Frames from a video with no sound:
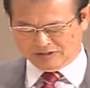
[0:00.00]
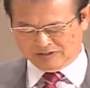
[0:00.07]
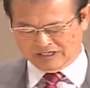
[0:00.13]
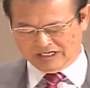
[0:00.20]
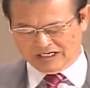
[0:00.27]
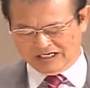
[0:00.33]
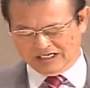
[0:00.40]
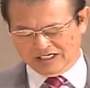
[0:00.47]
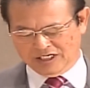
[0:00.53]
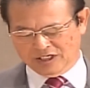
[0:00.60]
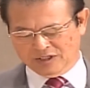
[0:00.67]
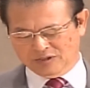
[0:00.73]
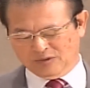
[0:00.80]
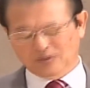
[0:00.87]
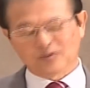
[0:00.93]
ちは生
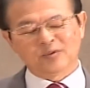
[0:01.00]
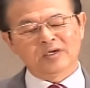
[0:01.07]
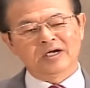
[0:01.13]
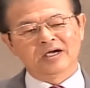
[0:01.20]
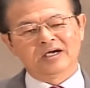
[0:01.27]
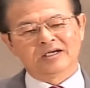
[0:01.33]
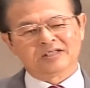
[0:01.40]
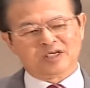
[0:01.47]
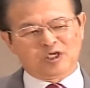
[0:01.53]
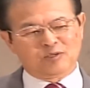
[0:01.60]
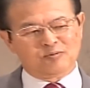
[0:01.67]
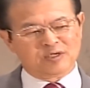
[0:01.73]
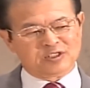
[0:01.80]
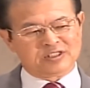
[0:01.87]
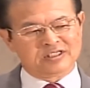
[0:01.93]
きることがで
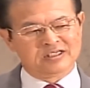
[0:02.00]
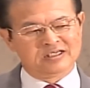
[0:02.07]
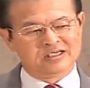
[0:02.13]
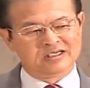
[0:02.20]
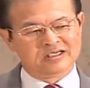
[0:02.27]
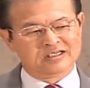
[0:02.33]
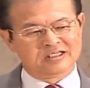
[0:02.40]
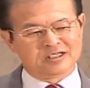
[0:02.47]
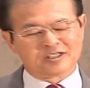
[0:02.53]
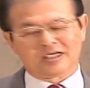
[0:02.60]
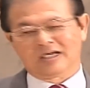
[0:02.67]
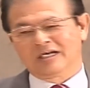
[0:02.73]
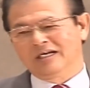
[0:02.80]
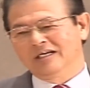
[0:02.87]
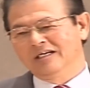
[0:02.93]
きます。です
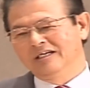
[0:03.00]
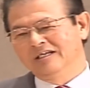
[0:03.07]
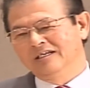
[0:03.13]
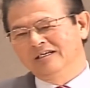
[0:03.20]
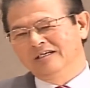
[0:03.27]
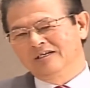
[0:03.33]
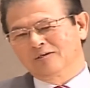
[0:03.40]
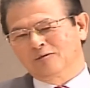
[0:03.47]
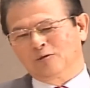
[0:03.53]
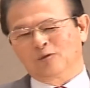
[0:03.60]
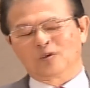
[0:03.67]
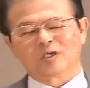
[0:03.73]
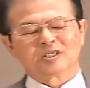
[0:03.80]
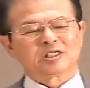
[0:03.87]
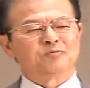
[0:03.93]
から
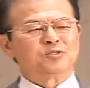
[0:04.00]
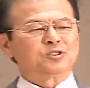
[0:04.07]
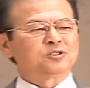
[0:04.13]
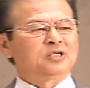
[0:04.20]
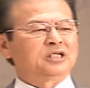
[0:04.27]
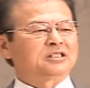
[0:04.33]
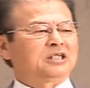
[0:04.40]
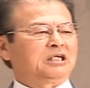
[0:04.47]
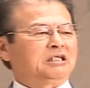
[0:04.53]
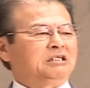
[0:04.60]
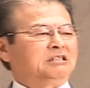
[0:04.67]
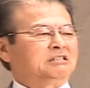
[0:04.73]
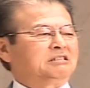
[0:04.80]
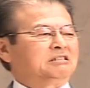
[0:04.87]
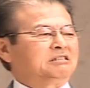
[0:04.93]
心が寂しくなった
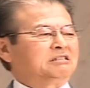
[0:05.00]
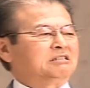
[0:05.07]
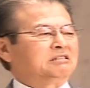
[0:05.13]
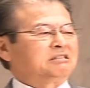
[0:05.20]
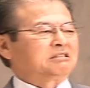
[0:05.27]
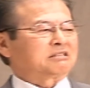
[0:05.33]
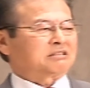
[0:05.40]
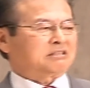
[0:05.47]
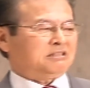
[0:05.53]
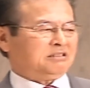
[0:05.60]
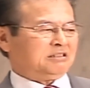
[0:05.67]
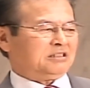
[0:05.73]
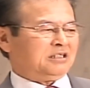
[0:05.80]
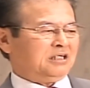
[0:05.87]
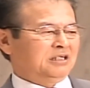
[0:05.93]
り
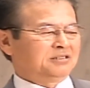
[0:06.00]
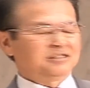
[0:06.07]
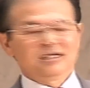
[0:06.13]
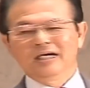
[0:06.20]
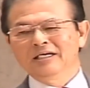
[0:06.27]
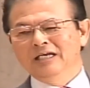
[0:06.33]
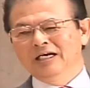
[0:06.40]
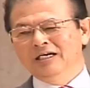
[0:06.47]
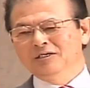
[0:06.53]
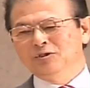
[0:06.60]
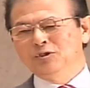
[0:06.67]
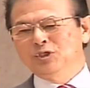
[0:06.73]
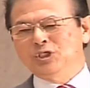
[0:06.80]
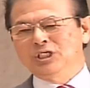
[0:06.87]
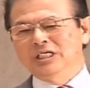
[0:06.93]
辛いな
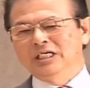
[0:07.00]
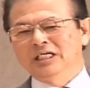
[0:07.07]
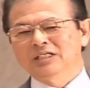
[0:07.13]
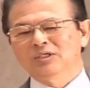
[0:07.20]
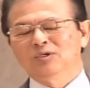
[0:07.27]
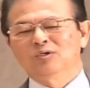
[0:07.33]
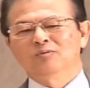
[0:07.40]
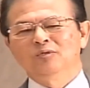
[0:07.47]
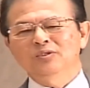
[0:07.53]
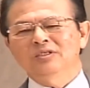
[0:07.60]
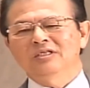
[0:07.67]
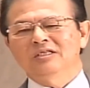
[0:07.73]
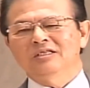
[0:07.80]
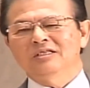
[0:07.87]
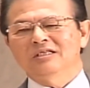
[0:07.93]
苦しいなと思っ
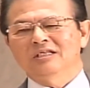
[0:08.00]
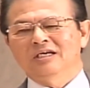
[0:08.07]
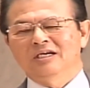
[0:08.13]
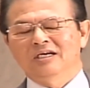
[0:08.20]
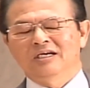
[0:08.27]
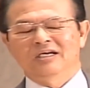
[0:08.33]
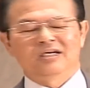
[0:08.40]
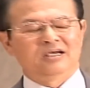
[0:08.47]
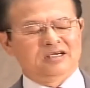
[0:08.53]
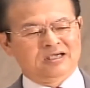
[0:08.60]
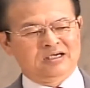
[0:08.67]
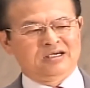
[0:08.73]
た